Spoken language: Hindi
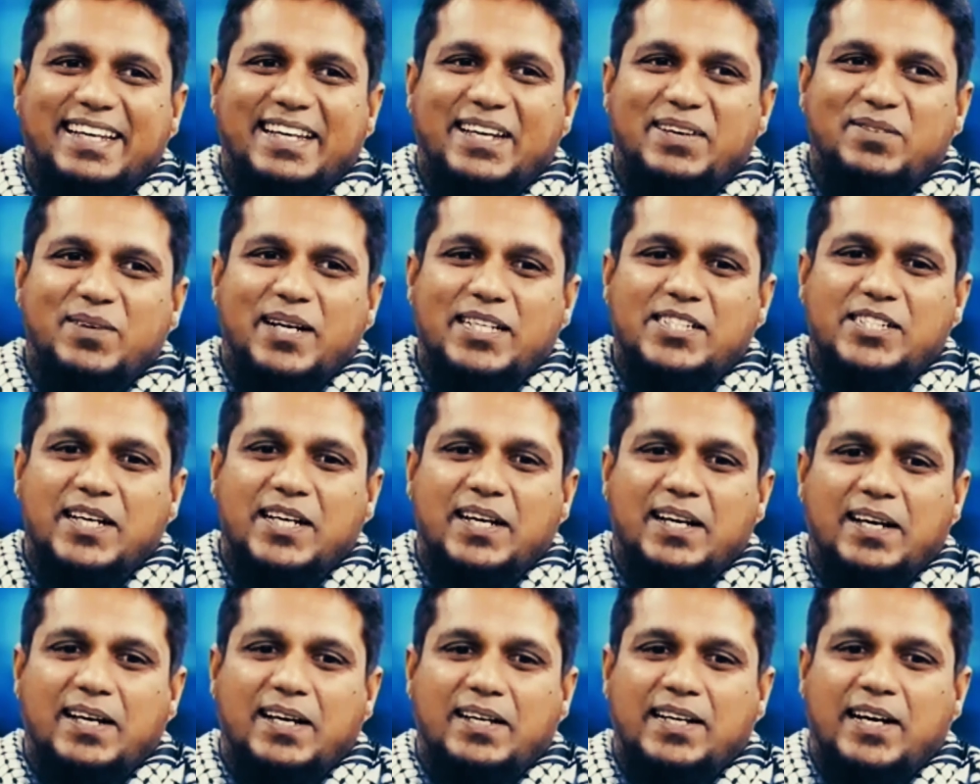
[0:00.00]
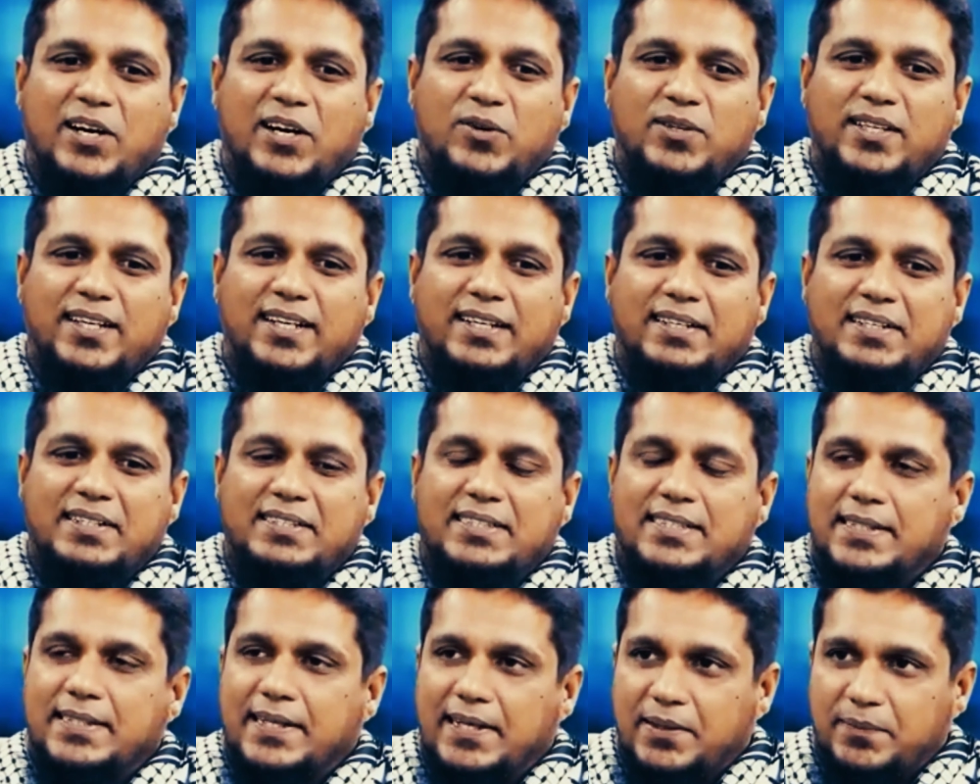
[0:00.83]
ये तो कि माशाल्लाह नाउ दे
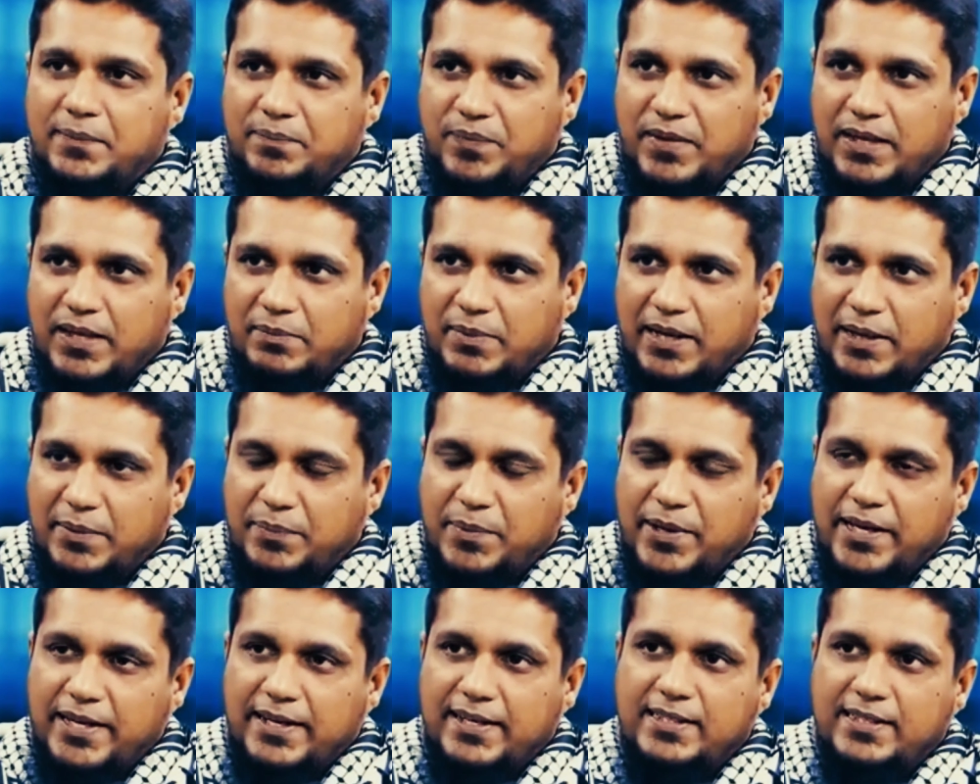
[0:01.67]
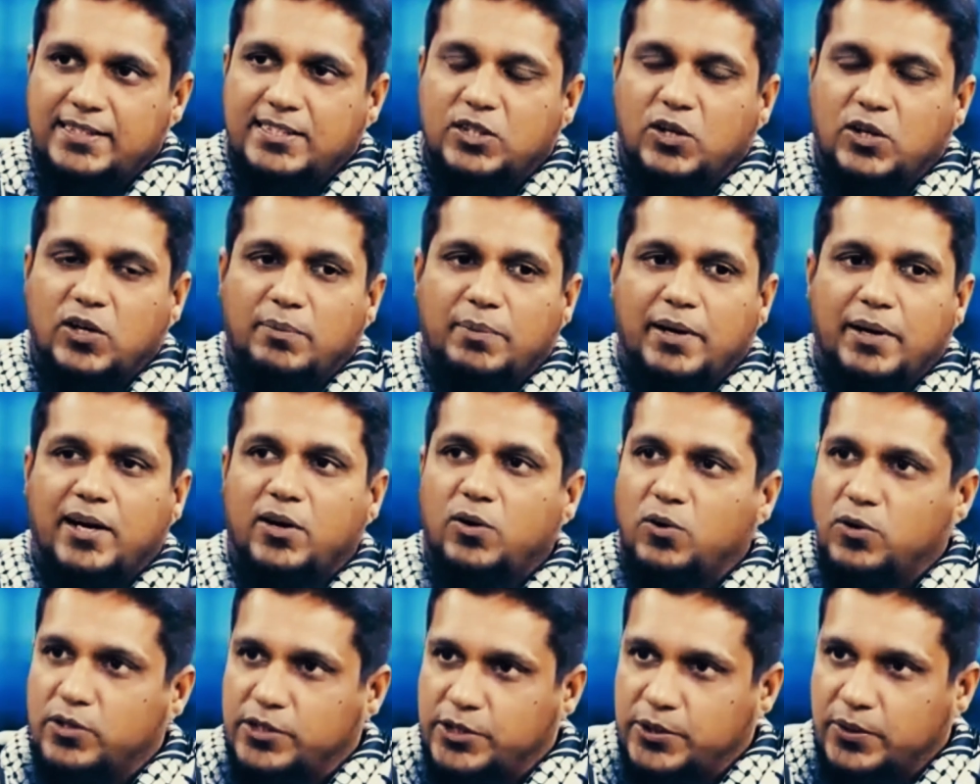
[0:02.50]
अंडरस्टैंड माय पेरेंट्स और बड़ा
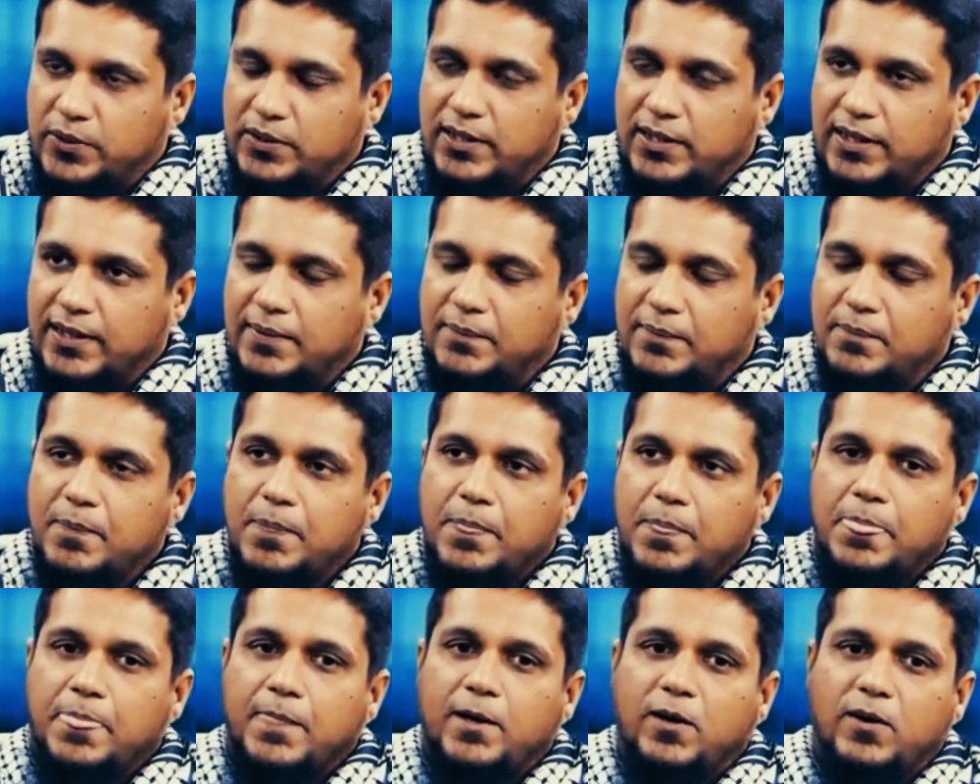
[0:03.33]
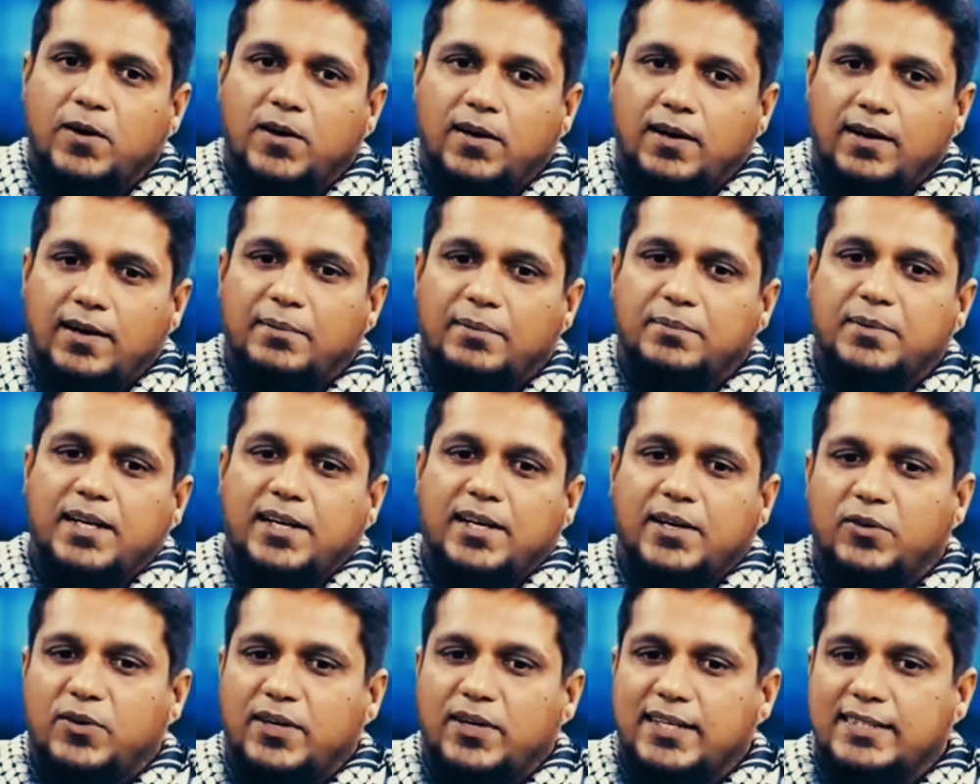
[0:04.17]
खुश होते हैं और
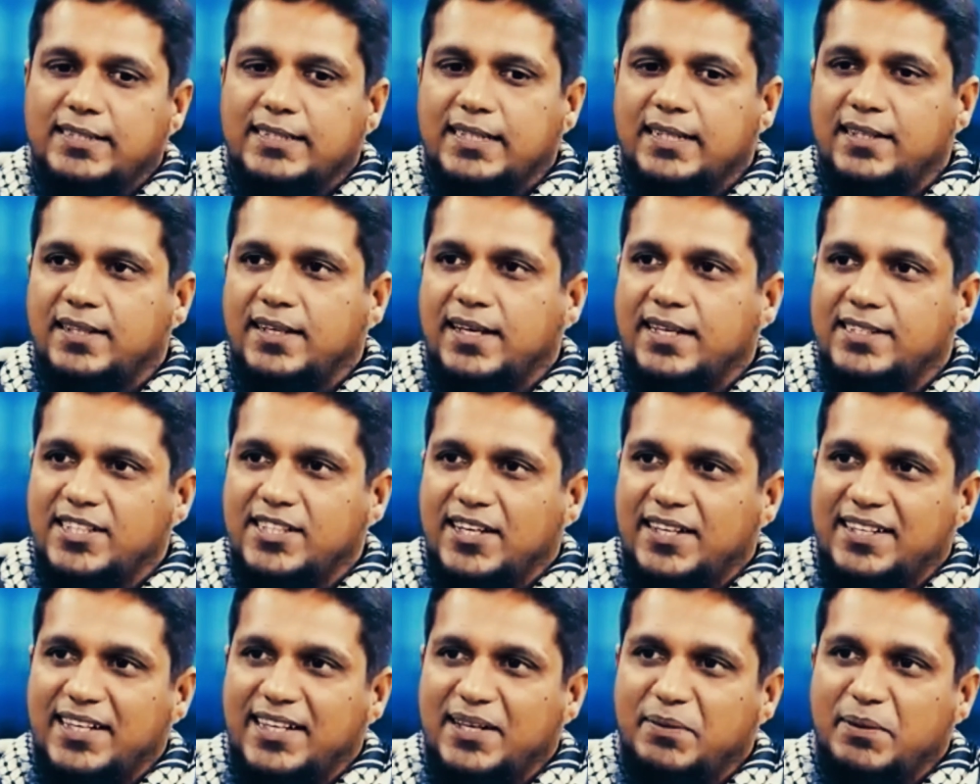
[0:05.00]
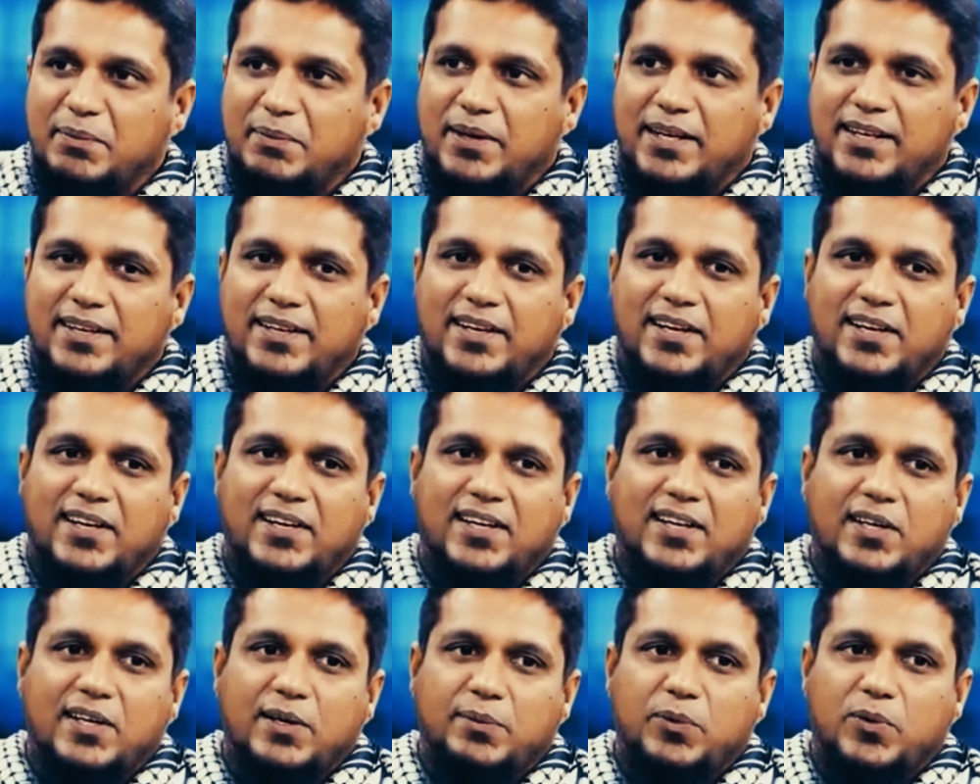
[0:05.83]
अल्हम्दुलिल्लाह उनका सदका जारिया भी बन रहा है
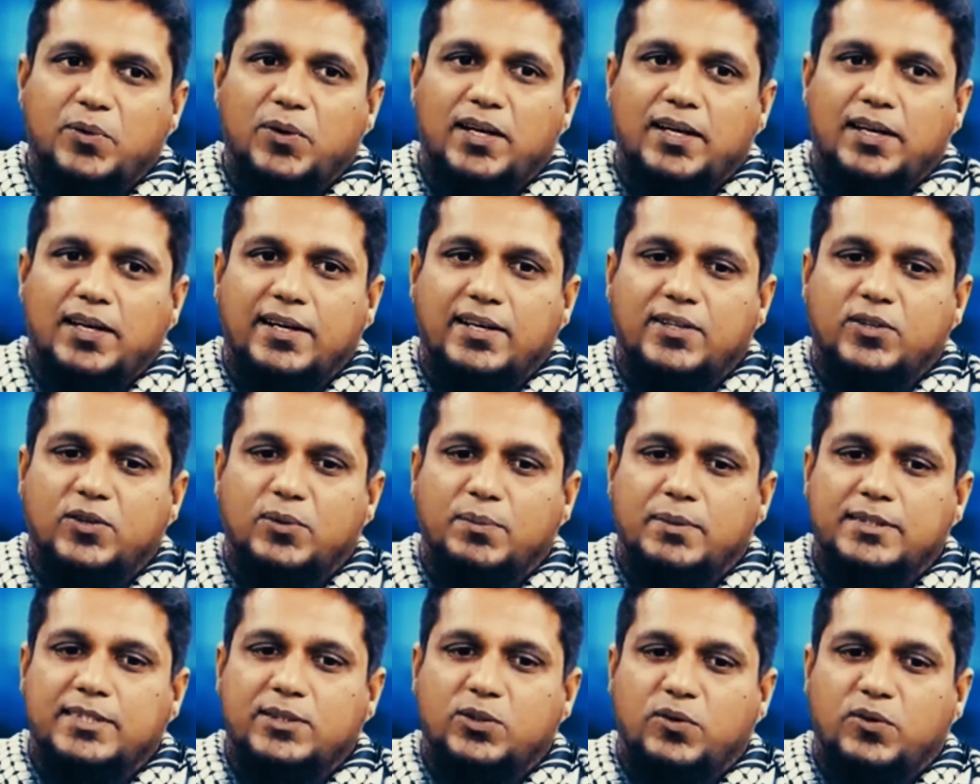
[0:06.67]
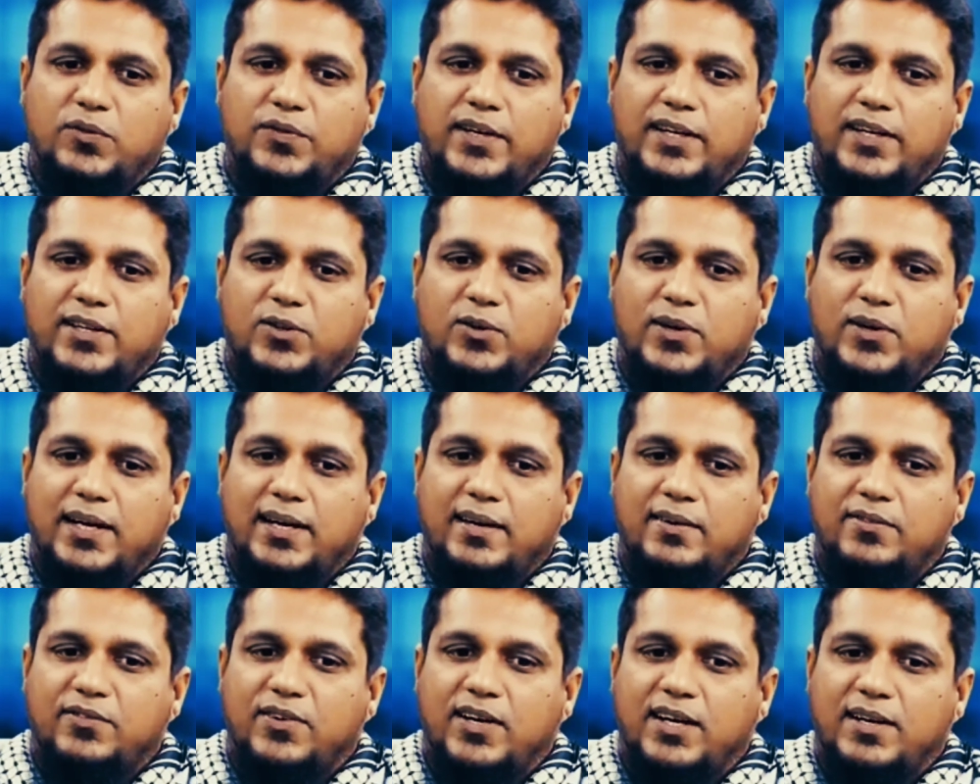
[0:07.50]
अल्लाह कबूल करे तो मसरूफियत तो
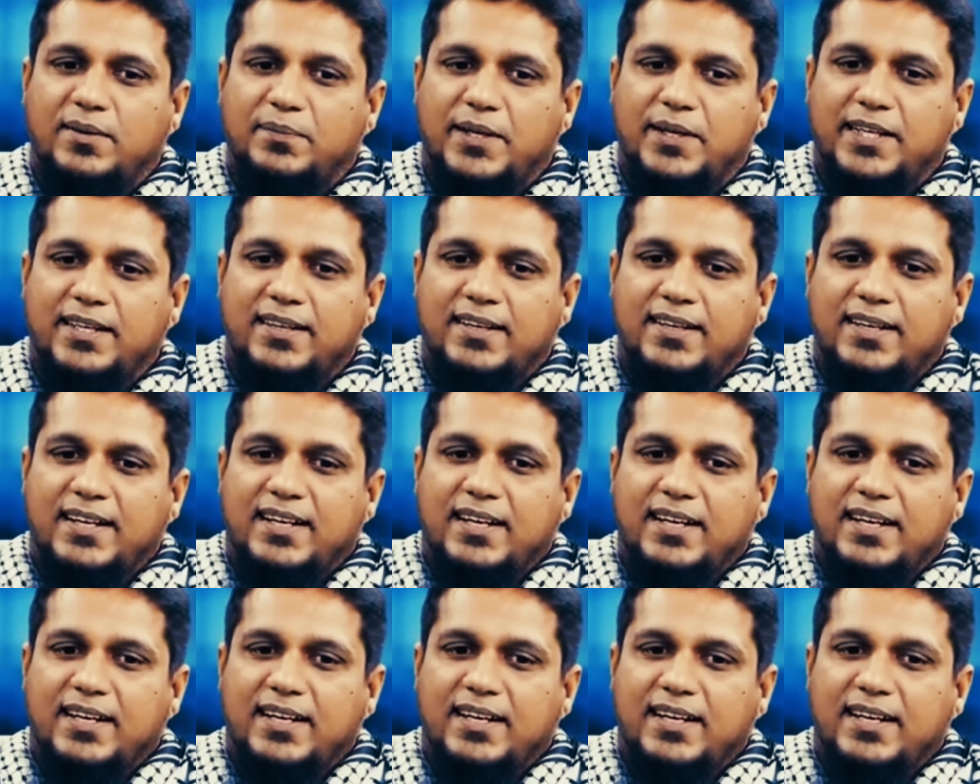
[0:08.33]
है इरफान भाई